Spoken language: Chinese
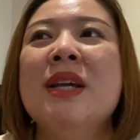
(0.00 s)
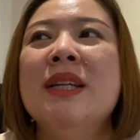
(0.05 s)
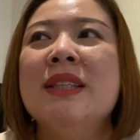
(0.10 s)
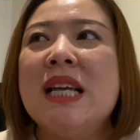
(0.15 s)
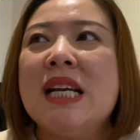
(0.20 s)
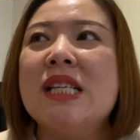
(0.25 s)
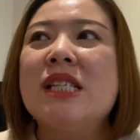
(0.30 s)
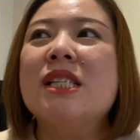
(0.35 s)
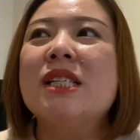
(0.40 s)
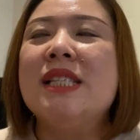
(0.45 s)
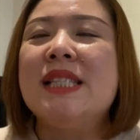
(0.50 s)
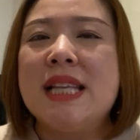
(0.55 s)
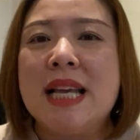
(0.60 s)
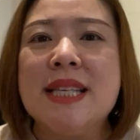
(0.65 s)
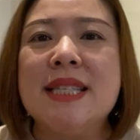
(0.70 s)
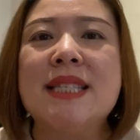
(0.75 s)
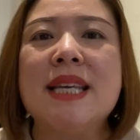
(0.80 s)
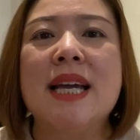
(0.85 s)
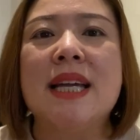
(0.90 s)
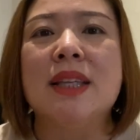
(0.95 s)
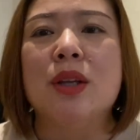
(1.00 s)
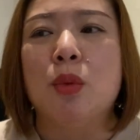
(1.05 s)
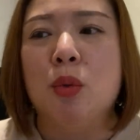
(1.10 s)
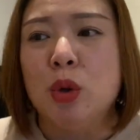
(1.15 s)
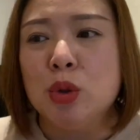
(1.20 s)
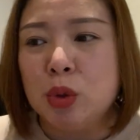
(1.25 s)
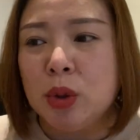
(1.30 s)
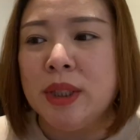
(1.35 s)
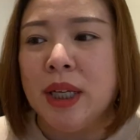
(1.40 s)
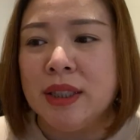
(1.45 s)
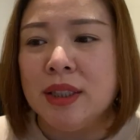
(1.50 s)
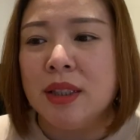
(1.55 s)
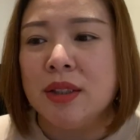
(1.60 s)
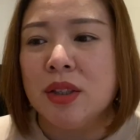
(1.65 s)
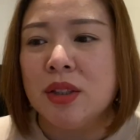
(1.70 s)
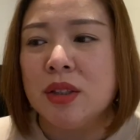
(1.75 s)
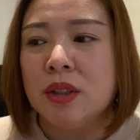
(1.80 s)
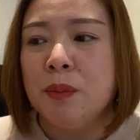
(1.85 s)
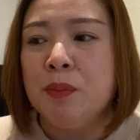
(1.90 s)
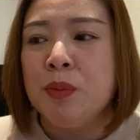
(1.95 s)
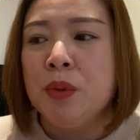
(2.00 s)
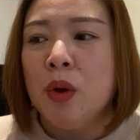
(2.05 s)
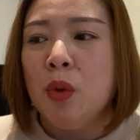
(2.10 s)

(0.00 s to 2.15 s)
但是现在呢，我所想象的是，